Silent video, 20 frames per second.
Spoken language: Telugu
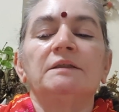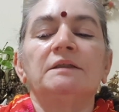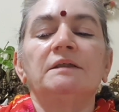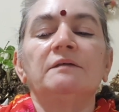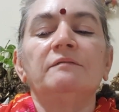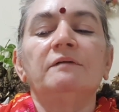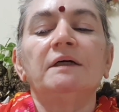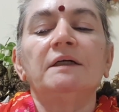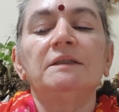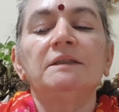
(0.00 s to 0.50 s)

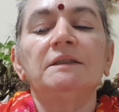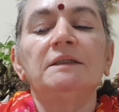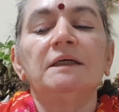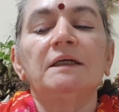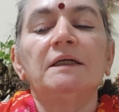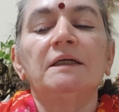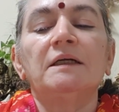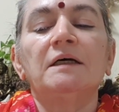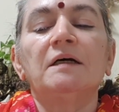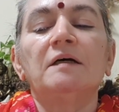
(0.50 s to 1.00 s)
శివాజీ
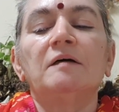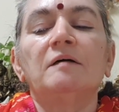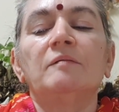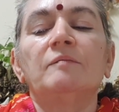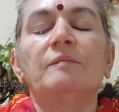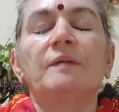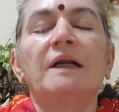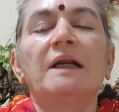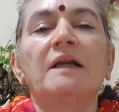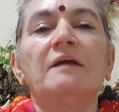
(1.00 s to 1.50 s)
అన్న
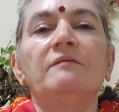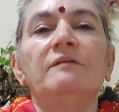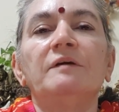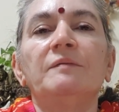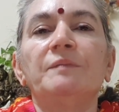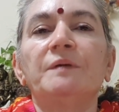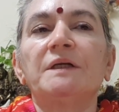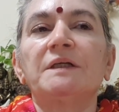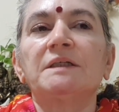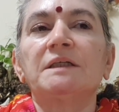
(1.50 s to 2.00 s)
పల్లవి
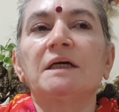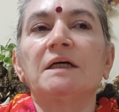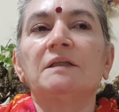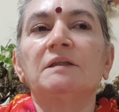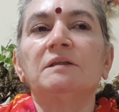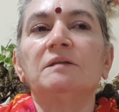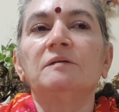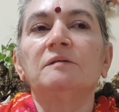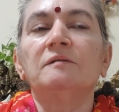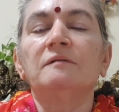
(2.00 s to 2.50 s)

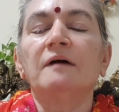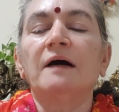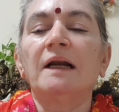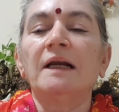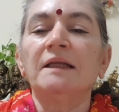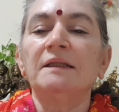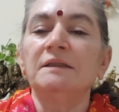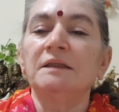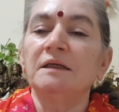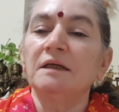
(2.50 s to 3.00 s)
ప్రశాంత్
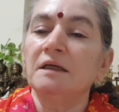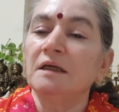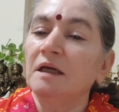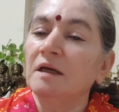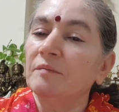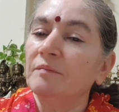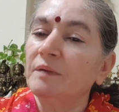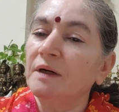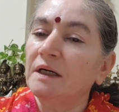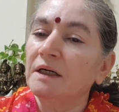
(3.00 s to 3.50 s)
వాళ్ళిద్దరే
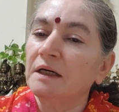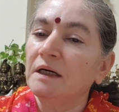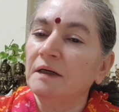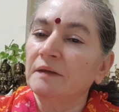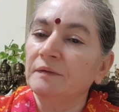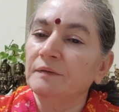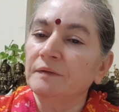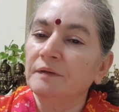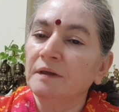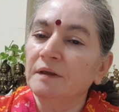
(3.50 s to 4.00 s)
ఏం
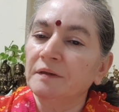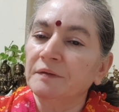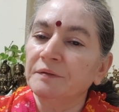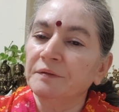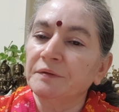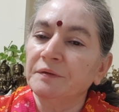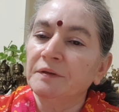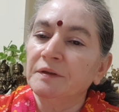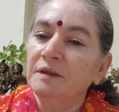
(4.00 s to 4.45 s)
మాట్లాడుకున్నారు